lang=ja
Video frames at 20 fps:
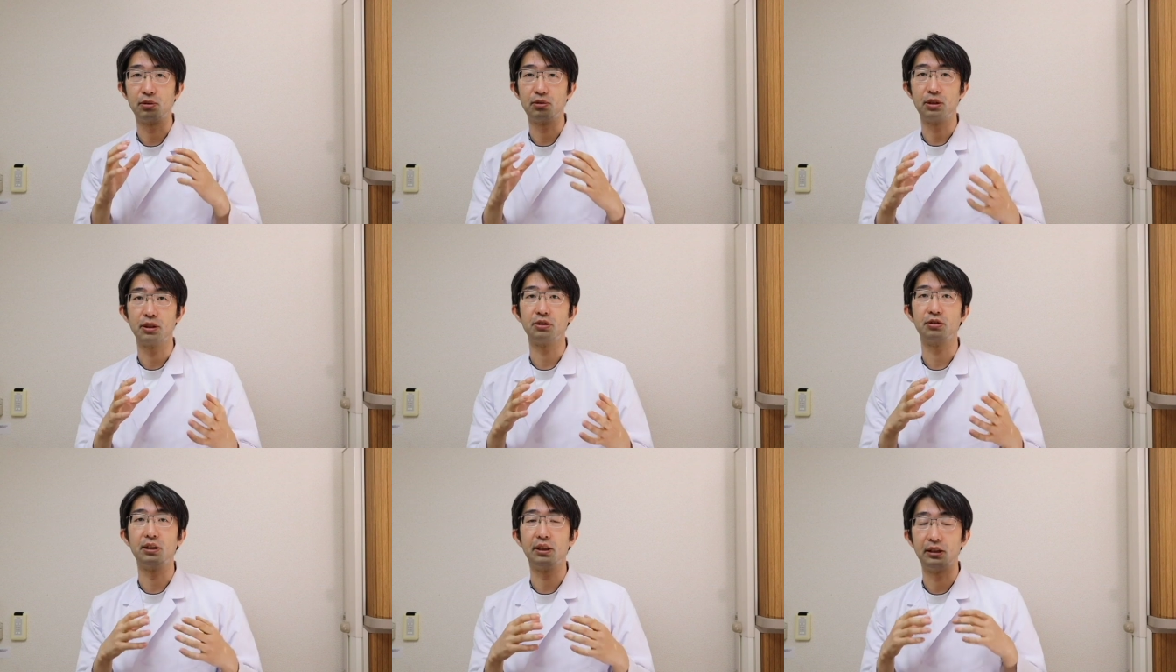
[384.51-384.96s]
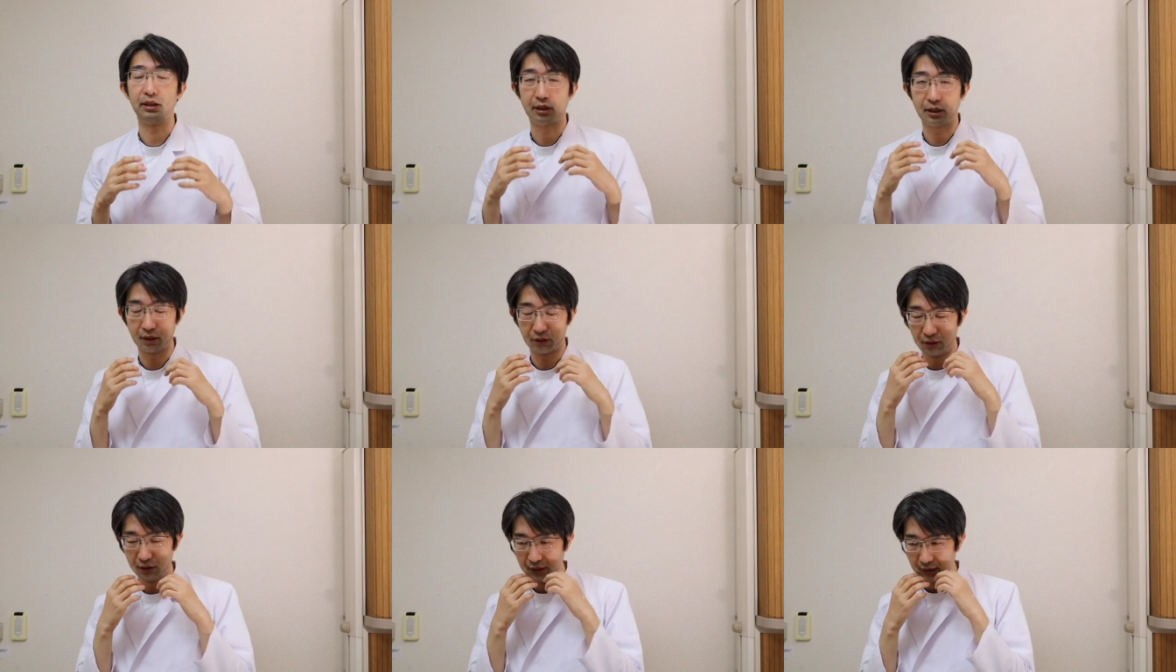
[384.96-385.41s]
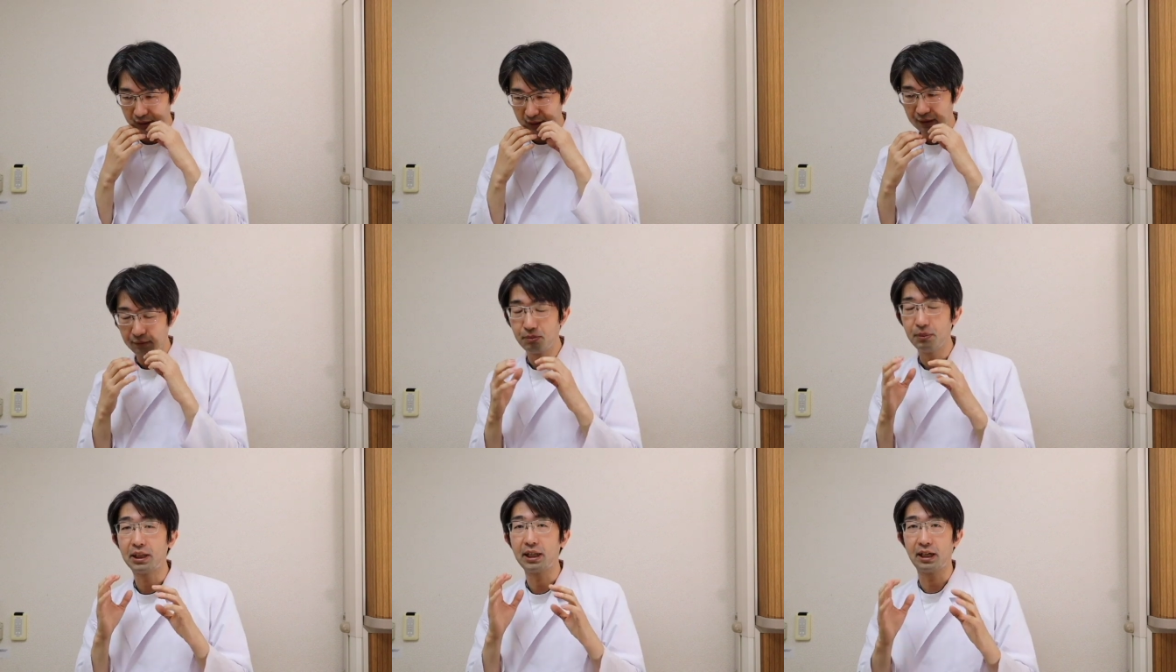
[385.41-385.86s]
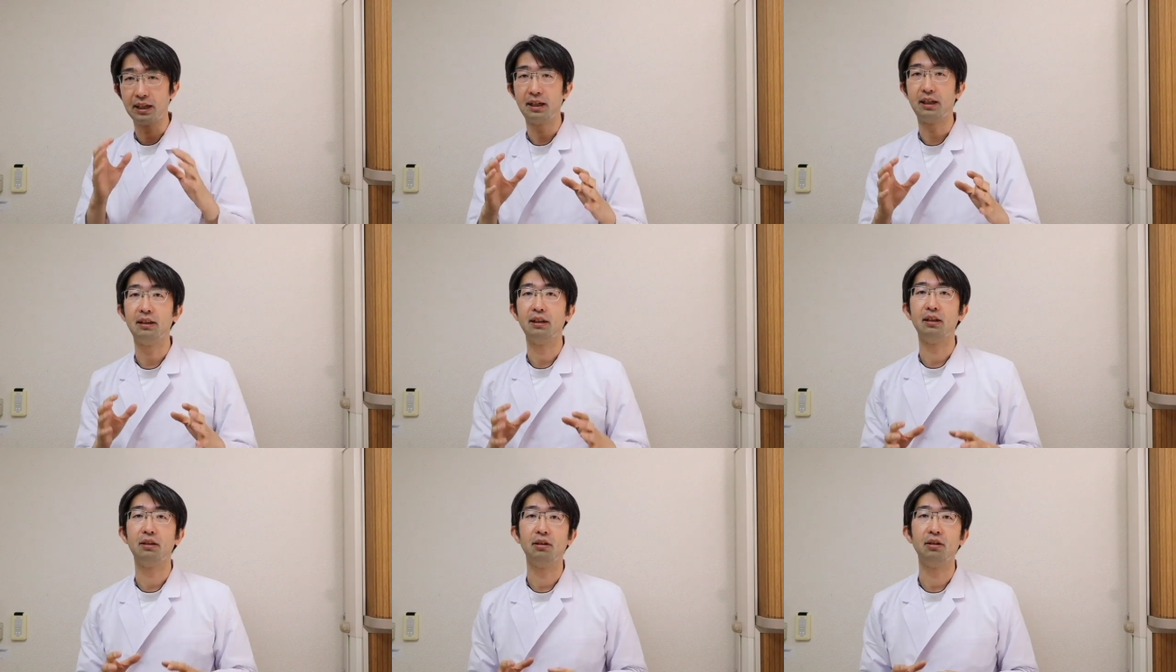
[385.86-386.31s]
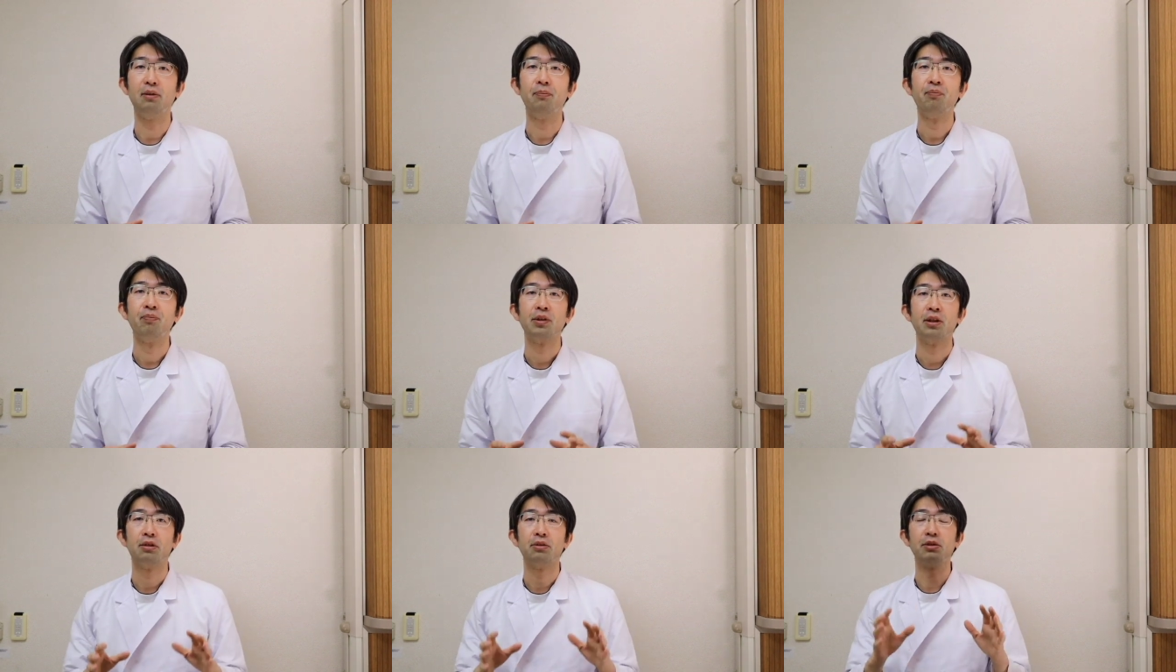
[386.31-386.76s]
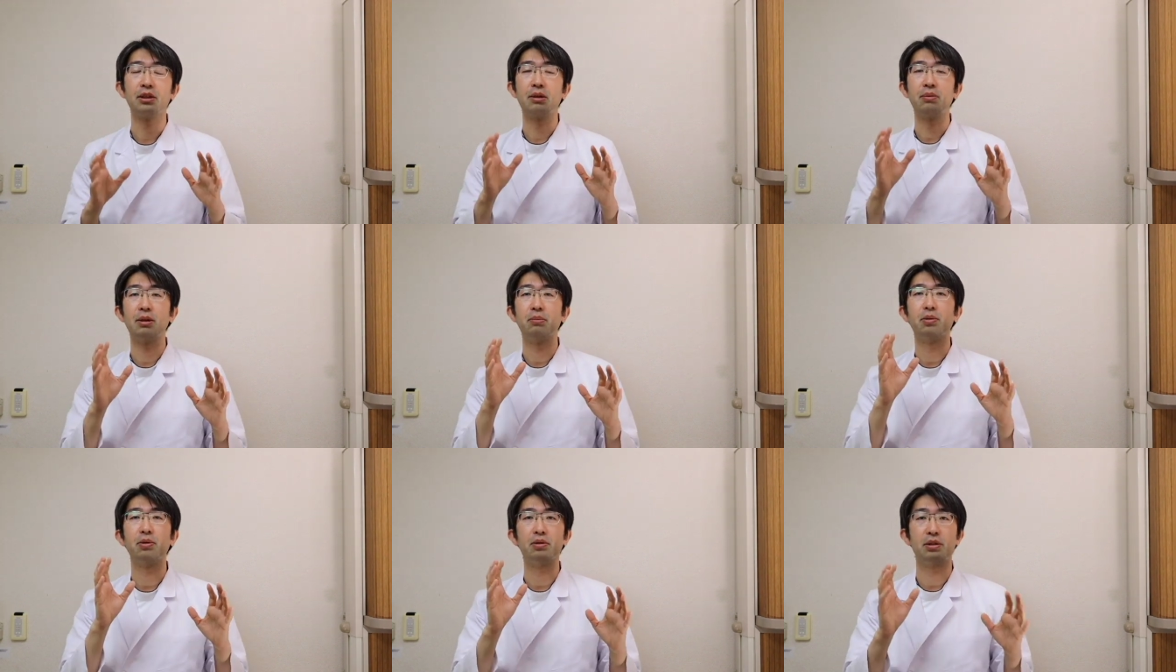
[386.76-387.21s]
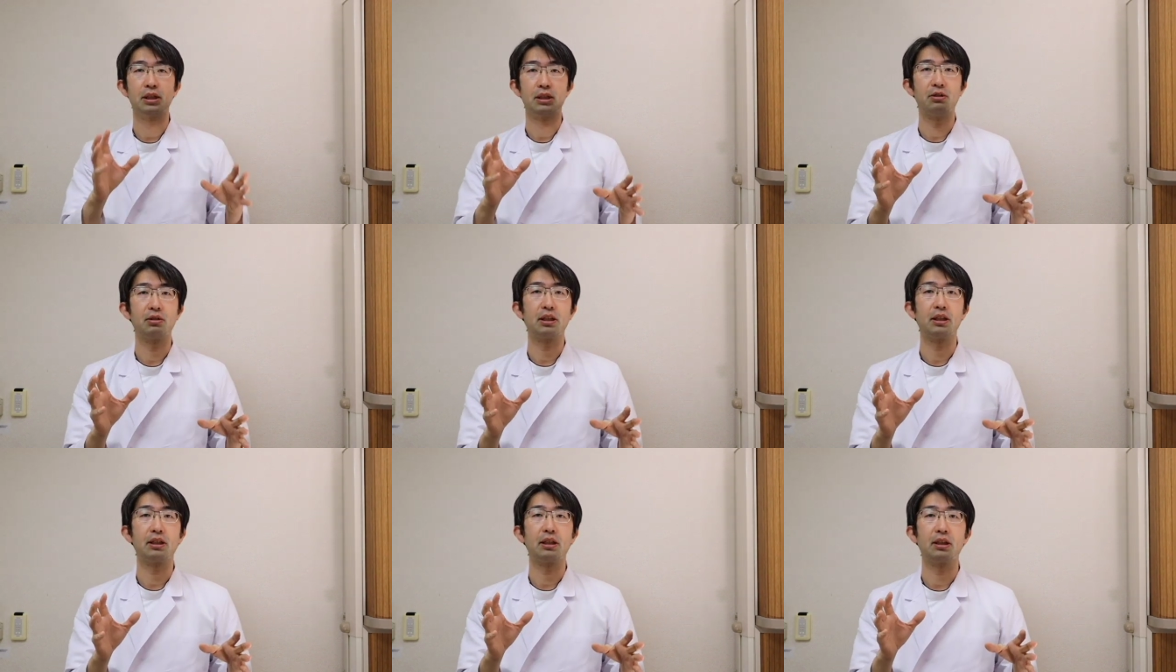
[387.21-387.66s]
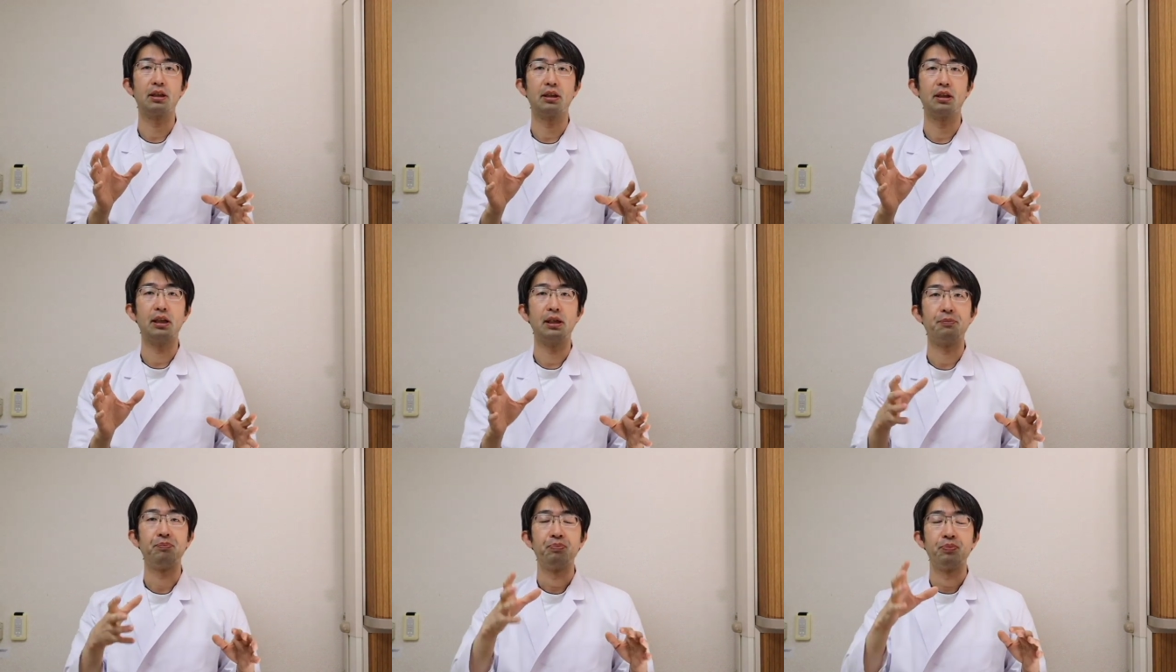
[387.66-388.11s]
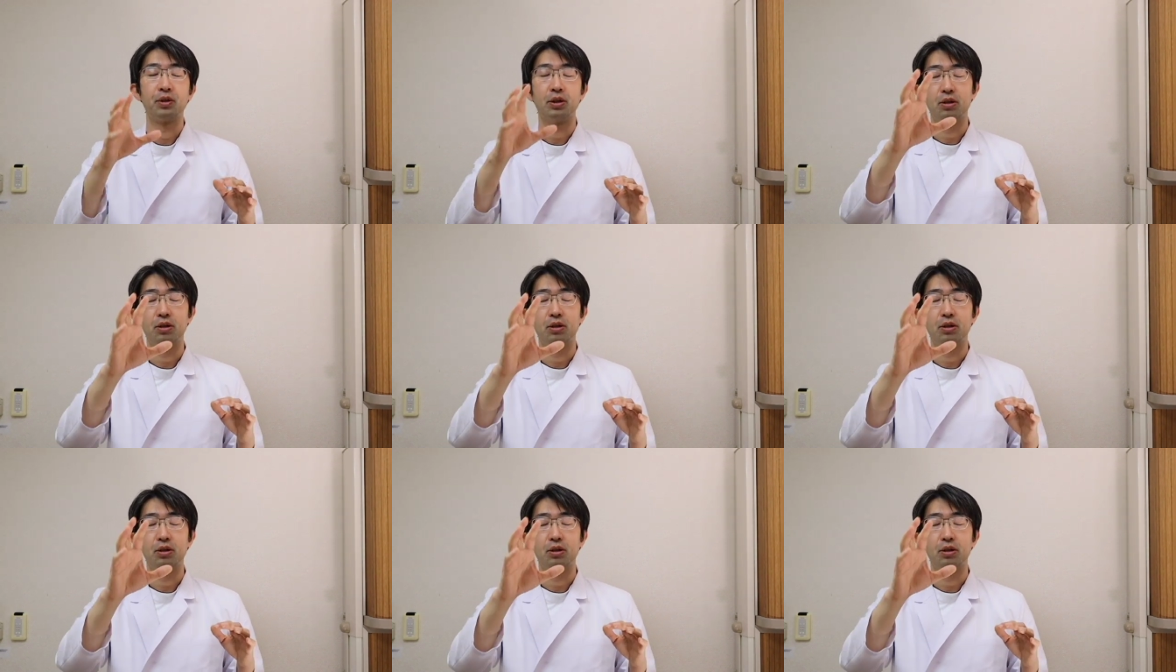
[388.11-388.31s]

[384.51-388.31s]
詳しくないんですけどみたいなんですよ。そのためボクサーの方って